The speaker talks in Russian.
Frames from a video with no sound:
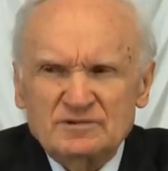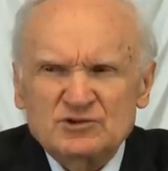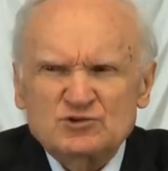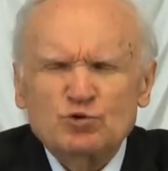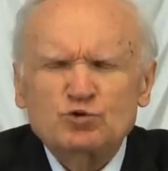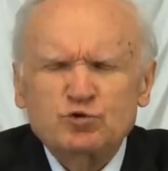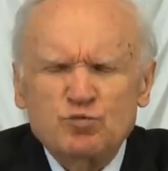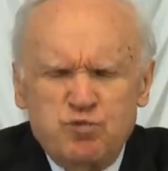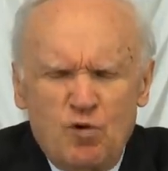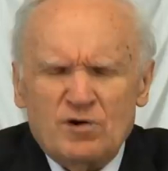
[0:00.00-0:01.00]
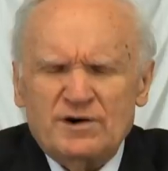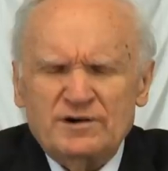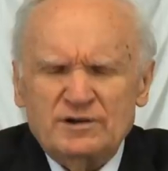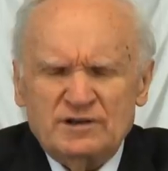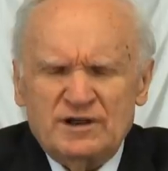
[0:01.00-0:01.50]
до чего
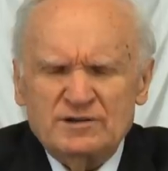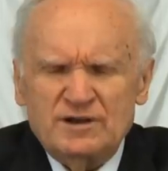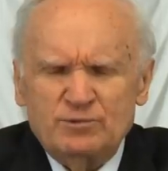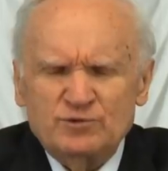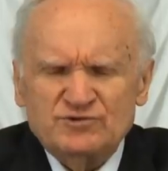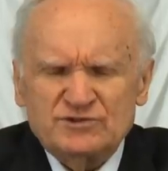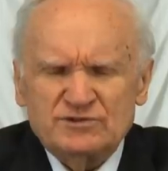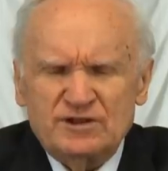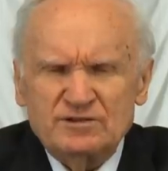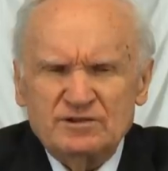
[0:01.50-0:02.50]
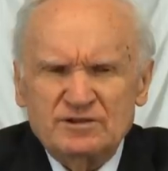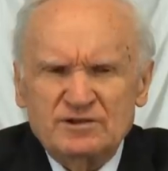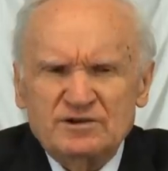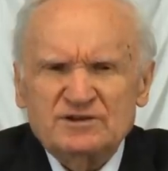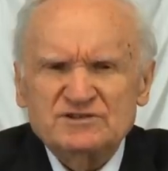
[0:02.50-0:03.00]
глубокая, я бы лучше сказал,
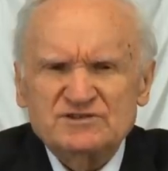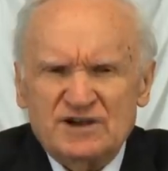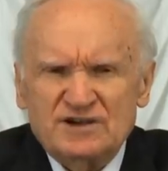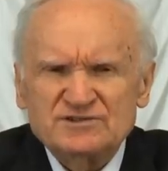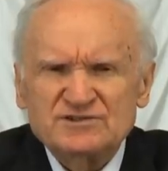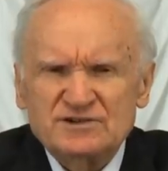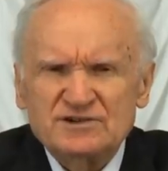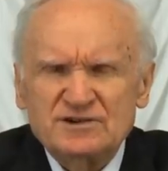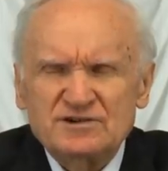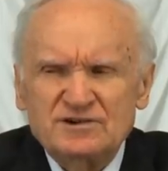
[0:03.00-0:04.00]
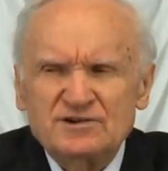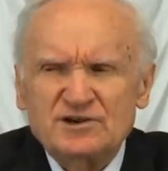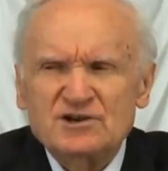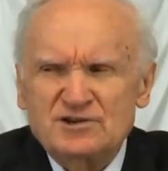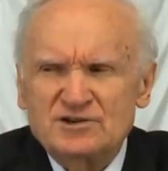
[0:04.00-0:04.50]
христианская
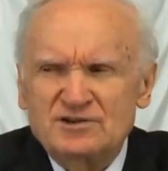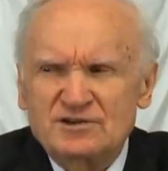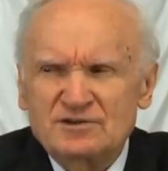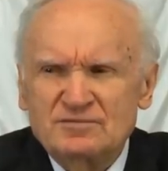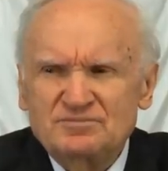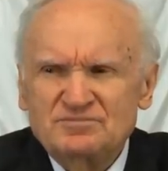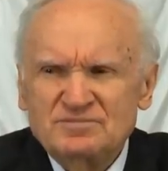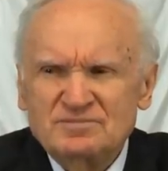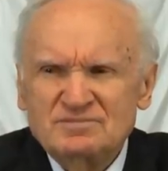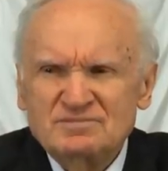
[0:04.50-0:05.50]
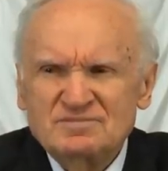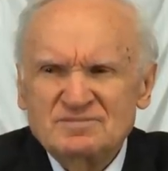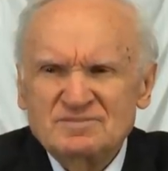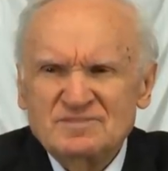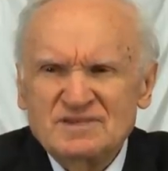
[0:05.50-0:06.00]
религия.
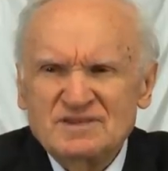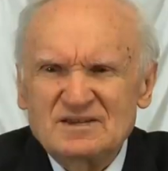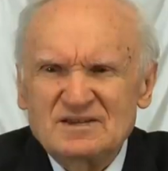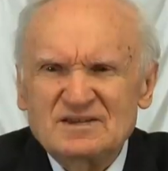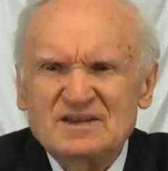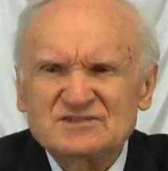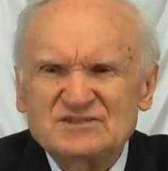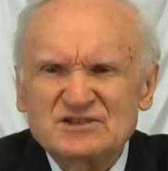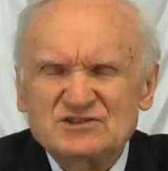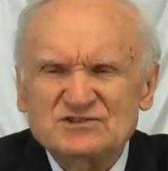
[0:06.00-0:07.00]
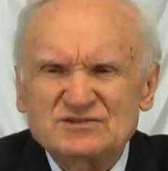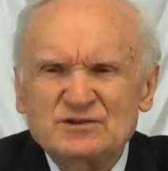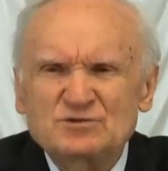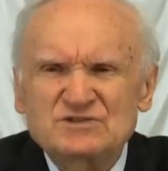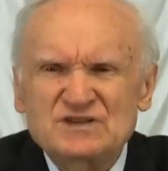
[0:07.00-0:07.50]

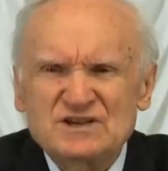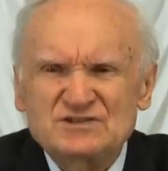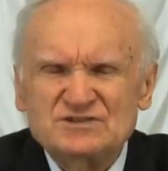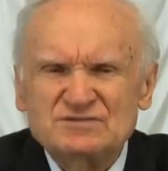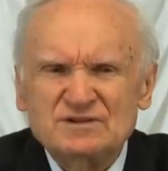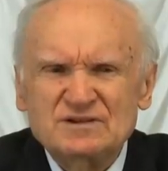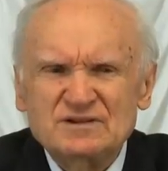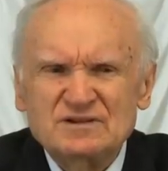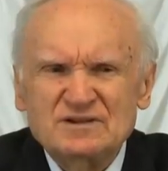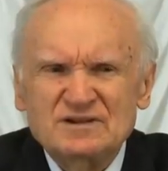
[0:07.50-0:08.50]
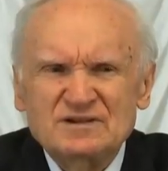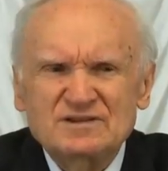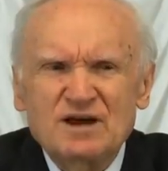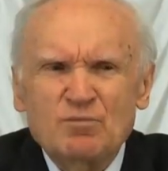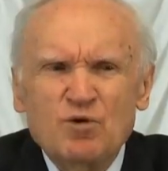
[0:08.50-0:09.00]
Язычество, иудейство
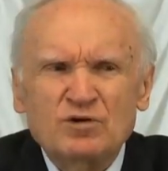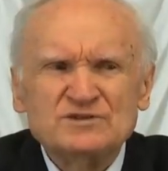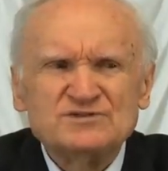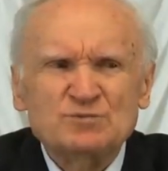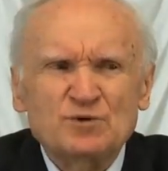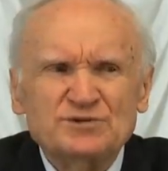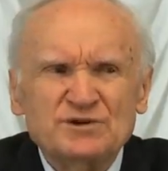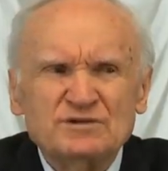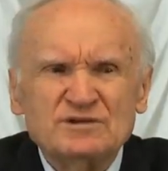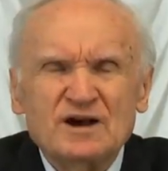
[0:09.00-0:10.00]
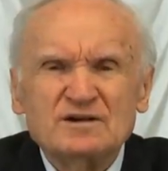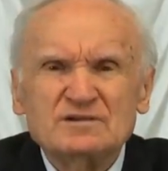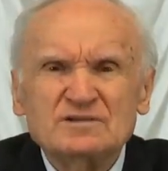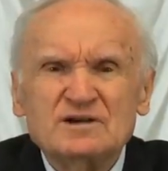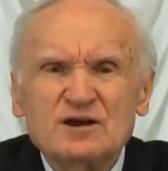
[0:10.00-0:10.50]
на Бога смотрят
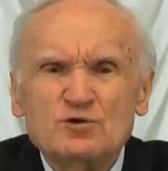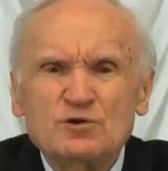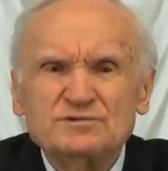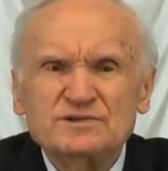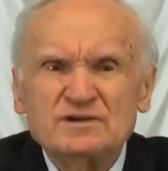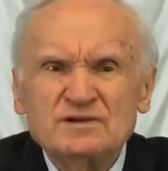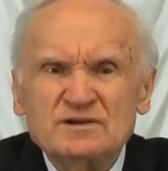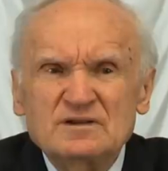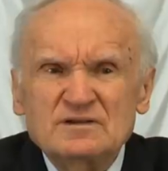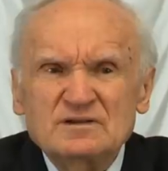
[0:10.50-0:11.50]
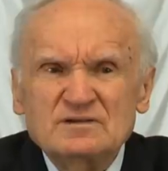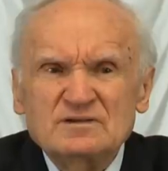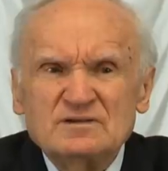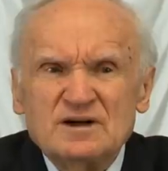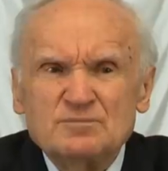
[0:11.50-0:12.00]
как на какого-то,
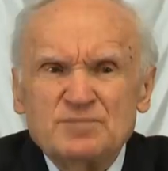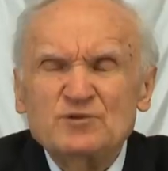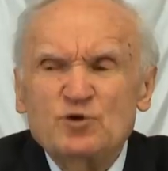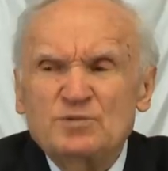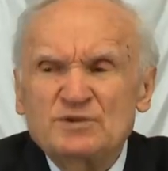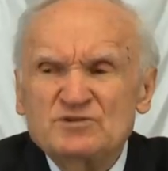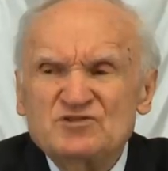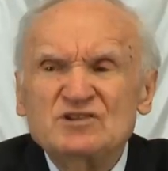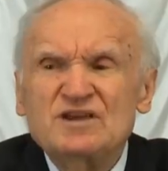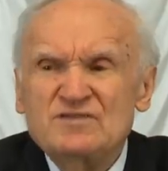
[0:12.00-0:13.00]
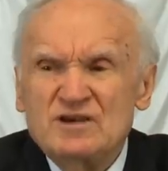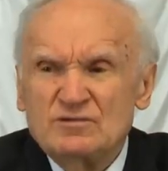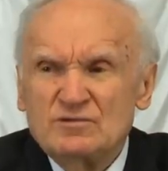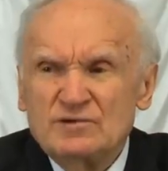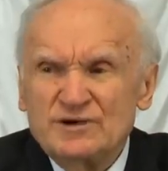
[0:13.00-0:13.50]
как подобного
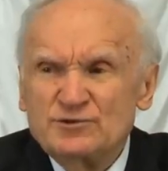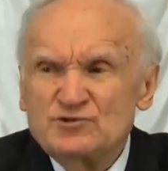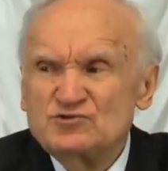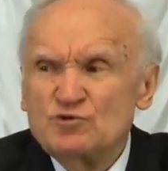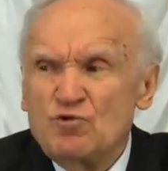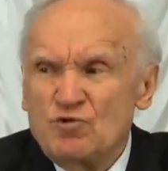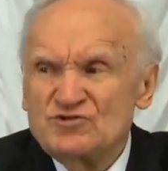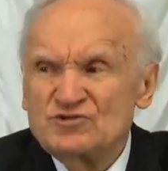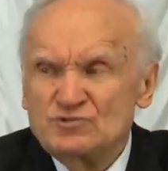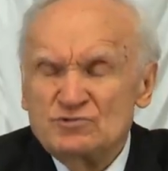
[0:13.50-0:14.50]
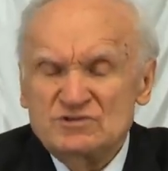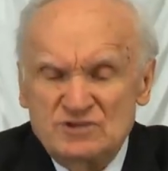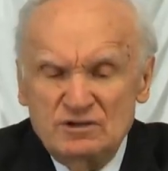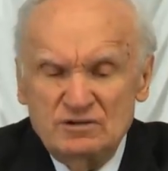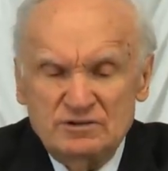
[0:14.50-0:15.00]
человеку, который что хочет, то и
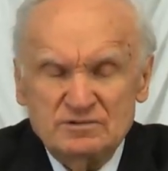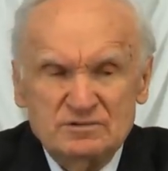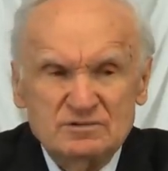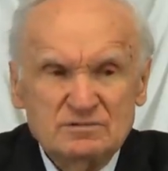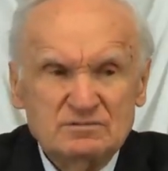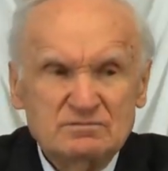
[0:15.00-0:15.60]
делает –